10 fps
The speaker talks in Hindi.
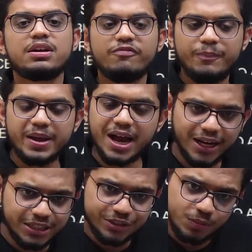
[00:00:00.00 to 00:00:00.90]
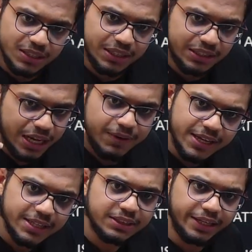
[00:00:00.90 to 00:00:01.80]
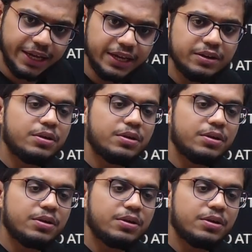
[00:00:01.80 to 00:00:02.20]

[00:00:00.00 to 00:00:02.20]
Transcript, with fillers: बेकार चीज़ों में ज़्यादा टाइम नहीं देते हैं